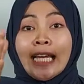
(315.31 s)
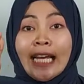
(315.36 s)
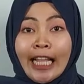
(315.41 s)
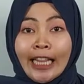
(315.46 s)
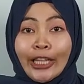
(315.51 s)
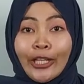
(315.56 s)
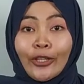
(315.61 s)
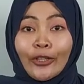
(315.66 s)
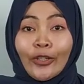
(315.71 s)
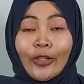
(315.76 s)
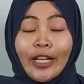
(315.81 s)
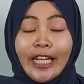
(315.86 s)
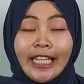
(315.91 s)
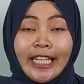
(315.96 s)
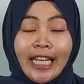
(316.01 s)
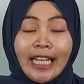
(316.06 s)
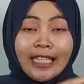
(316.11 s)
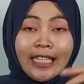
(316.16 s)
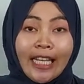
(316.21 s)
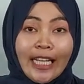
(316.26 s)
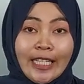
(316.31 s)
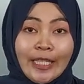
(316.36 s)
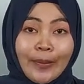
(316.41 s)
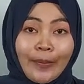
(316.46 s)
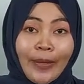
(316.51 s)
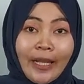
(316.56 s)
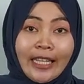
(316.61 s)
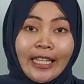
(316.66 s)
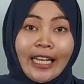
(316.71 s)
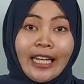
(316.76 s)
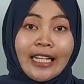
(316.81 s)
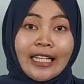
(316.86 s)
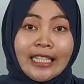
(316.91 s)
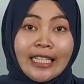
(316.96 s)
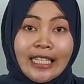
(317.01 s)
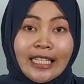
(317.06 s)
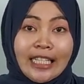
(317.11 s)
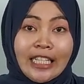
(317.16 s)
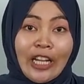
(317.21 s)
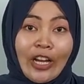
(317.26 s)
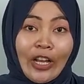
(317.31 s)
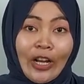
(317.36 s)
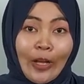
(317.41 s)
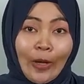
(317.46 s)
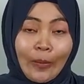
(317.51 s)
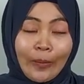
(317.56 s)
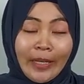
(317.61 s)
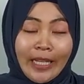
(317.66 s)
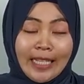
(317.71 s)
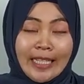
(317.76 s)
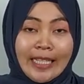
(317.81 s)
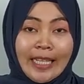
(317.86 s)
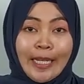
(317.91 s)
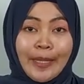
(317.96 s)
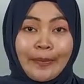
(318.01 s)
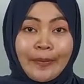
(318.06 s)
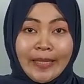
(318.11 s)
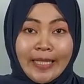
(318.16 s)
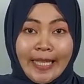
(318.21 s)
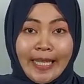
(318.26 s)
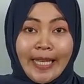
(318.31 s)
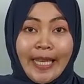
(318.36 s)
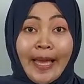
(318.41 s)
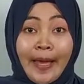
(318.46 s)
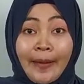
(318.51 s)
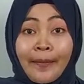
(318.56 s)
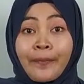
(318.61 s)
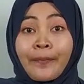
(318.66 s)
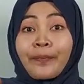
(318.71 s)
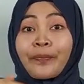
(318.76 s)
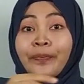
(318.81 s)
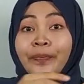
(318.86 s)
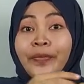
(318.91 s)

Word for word: Nanti untuk linknya saya sematkan di kolom deskripsi ya.